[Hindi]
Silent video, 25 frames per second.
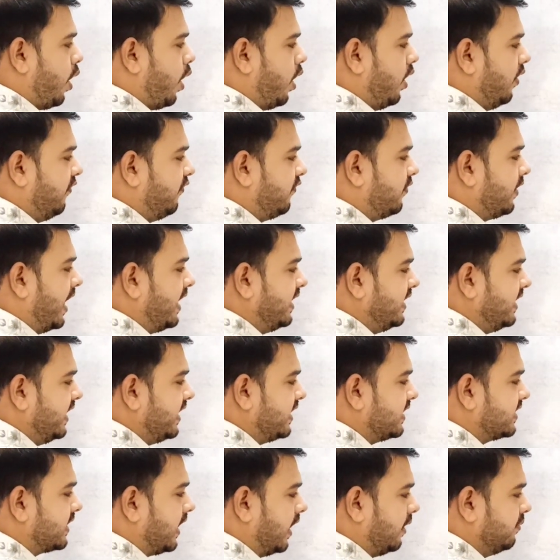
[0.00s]
ऑफलाइन
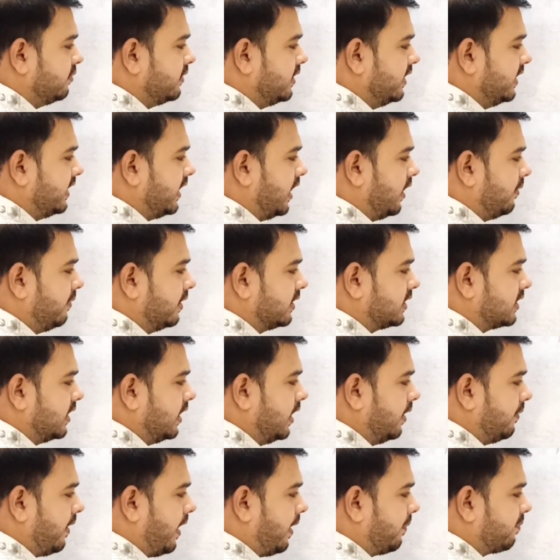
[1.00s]
एग्जाम देना
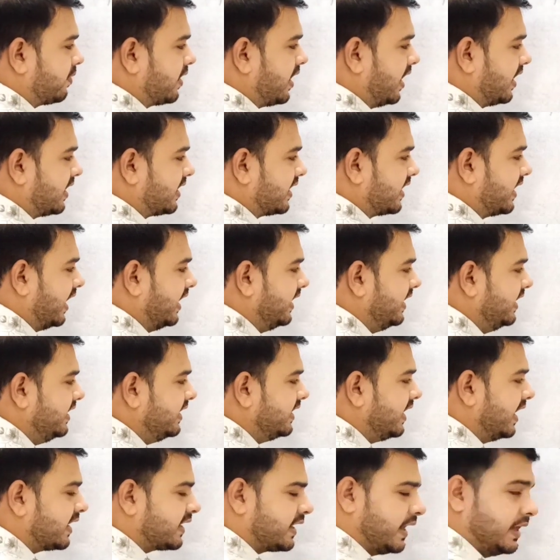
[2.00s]
मतलब आपका कहीं
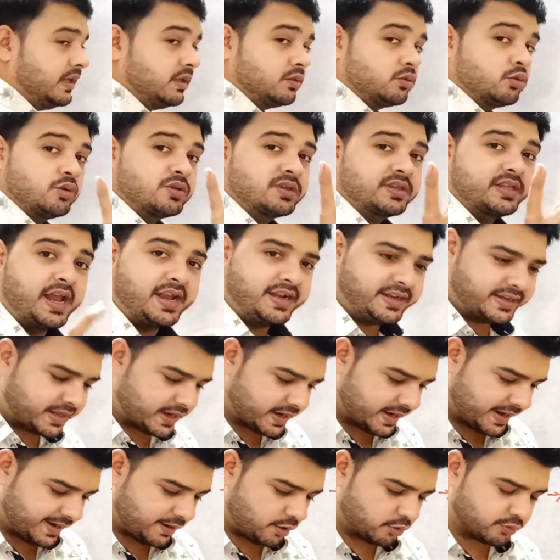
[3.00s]
ना कहीं तो
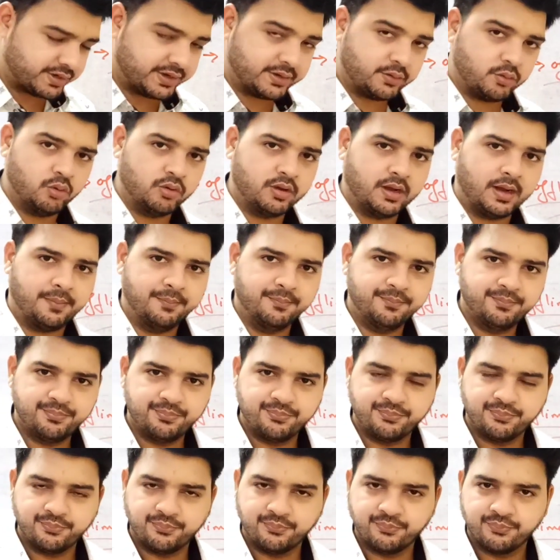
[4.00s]
सेंटर अलॉटेड होगा
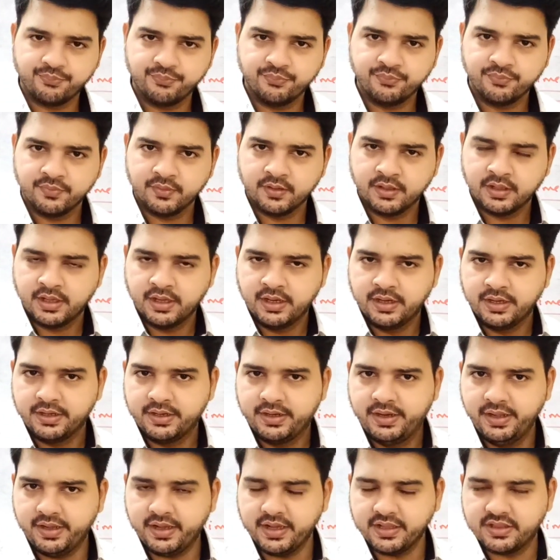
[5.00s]

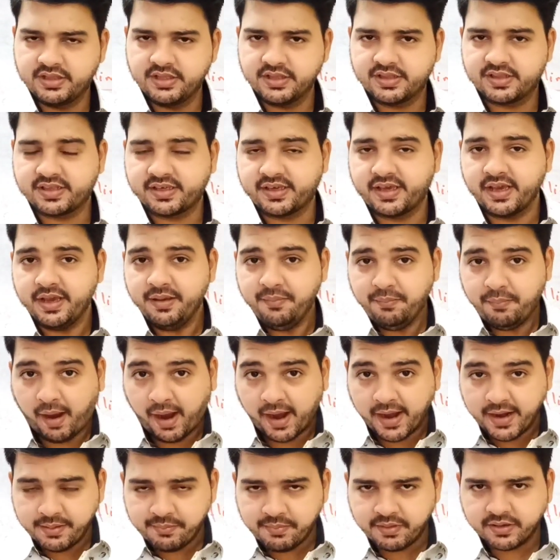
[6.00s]
ठीक है जिसके
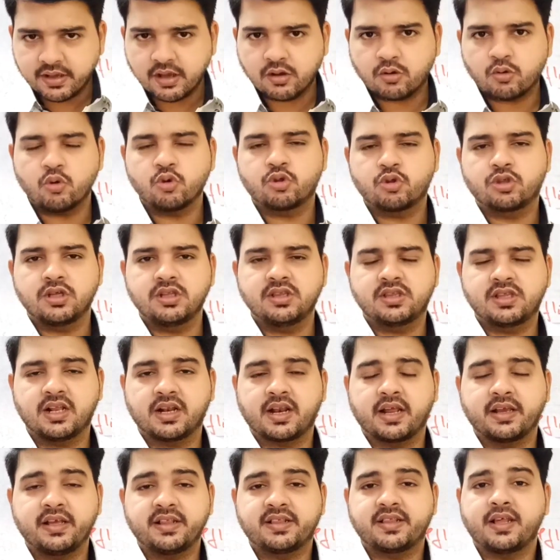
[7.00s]
माइंड में ये क्वेश्चन चल
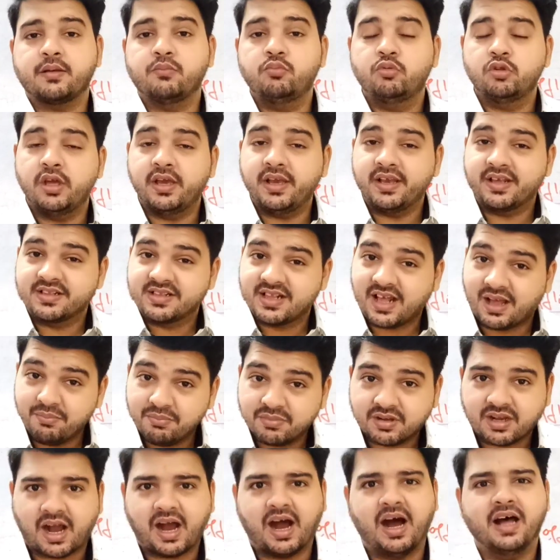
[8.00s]
रहा है कि सर मुझे
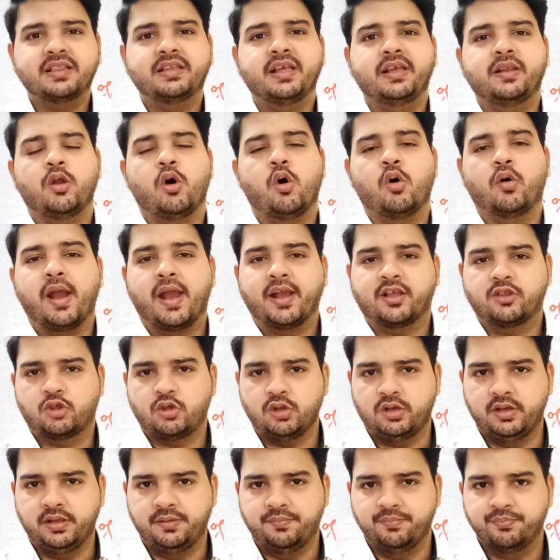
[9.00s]
एग्जाम कहाँ देना होगा
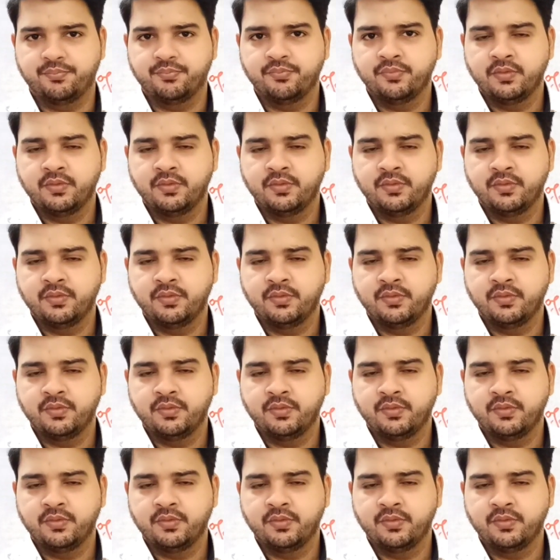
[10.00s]
एक्चुअली